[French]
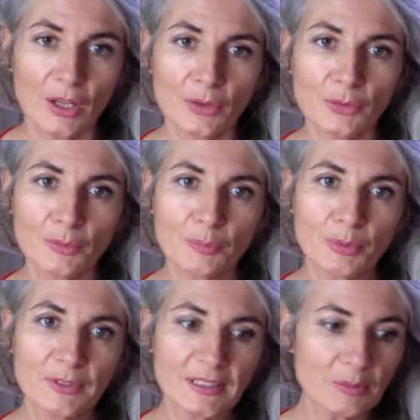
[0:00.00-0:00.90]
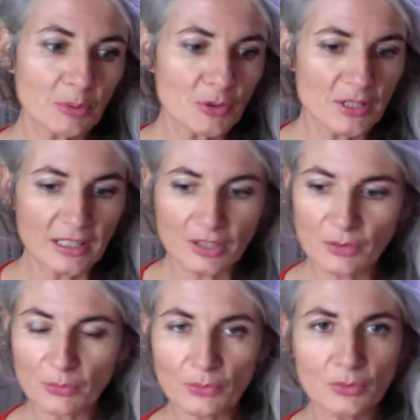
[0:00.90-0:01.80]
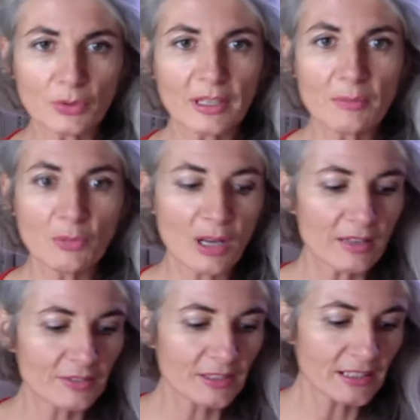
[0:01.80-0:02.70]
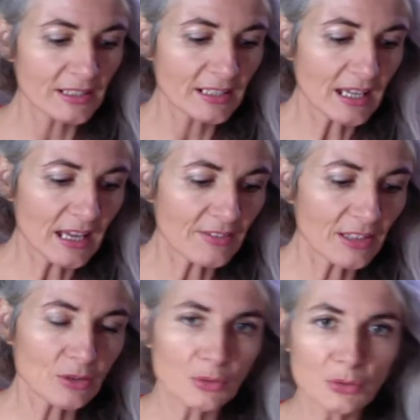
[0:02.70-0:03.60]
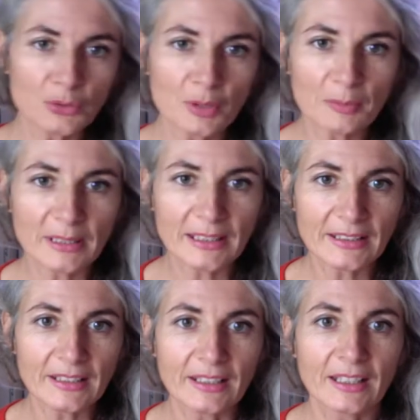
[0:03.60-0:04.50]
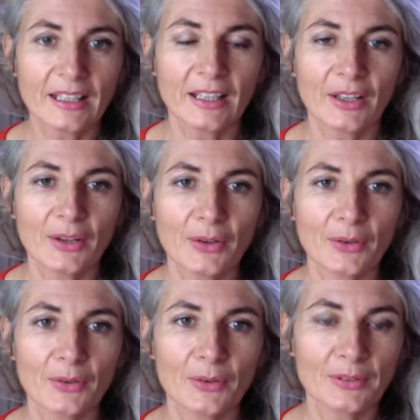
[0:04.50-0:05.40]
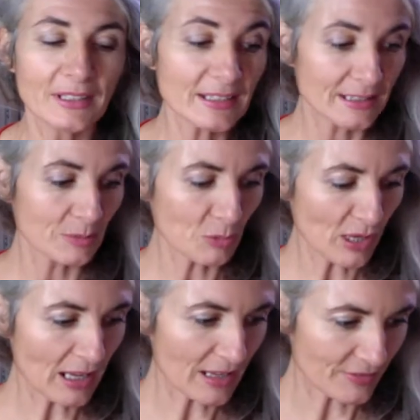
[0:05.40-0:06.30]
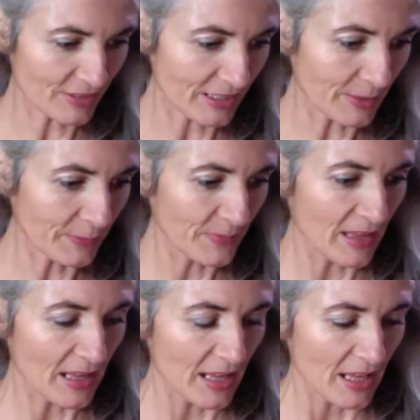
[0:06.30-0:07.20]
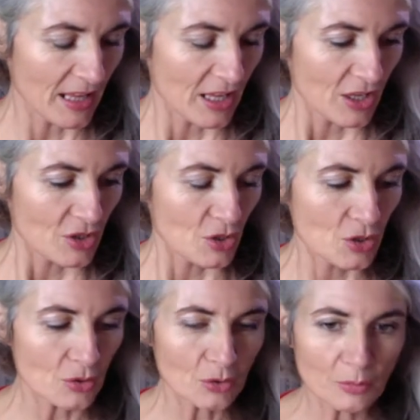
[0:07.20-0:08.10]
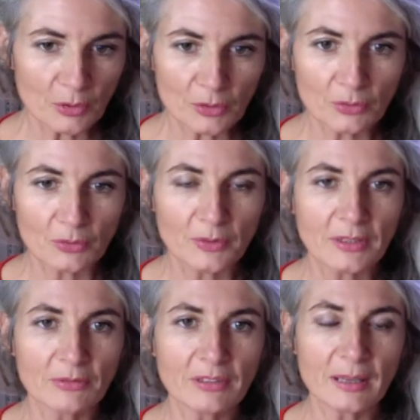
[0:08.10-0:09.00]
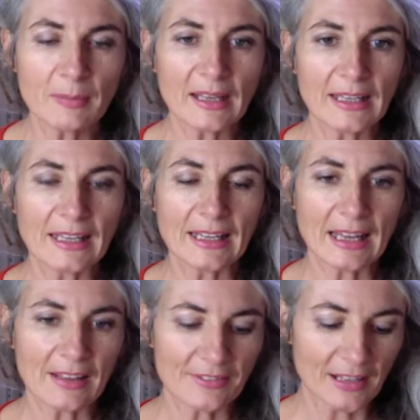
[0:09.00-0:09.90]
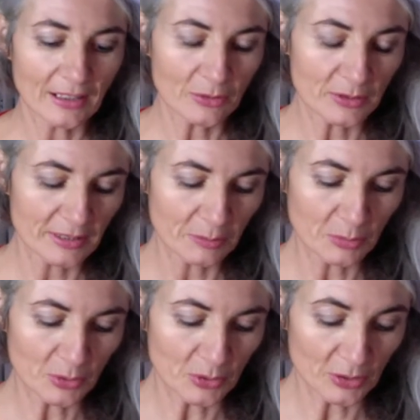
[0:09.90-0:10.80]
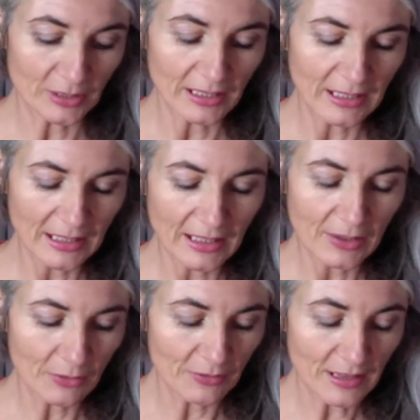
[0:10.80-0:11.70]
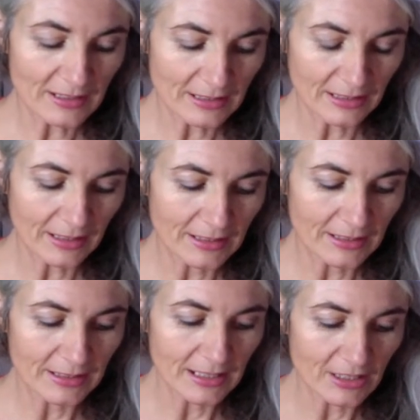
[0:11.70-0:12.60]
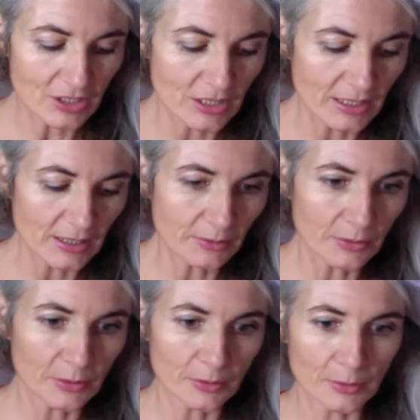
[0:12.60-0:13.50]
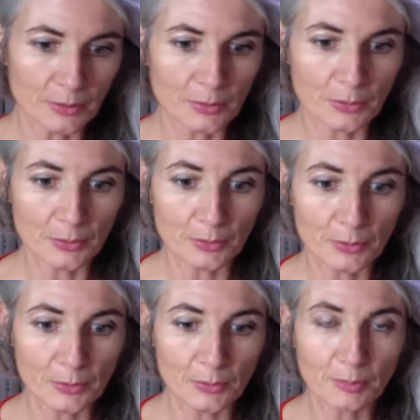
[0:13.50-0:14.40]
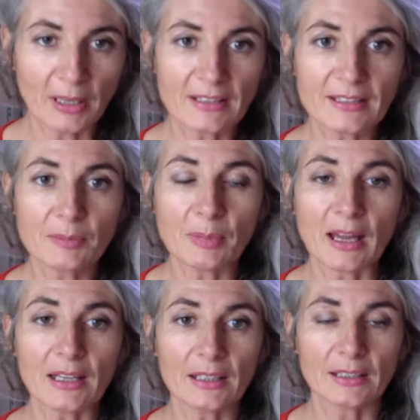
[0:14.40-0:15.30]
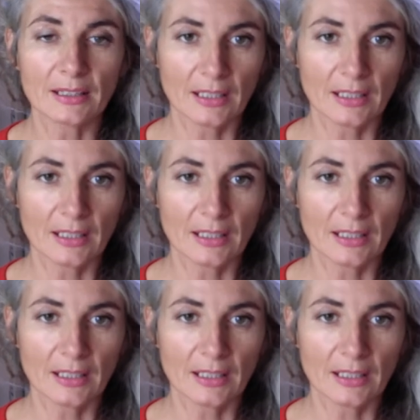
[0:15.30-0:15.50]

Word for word: une petite projection sur les mois à venir avec l'horoscope Béline euh, des six mois à venir. Je commence tout de suite, vous les béliers, avec le symbole et on va tirer une énergie euh, principale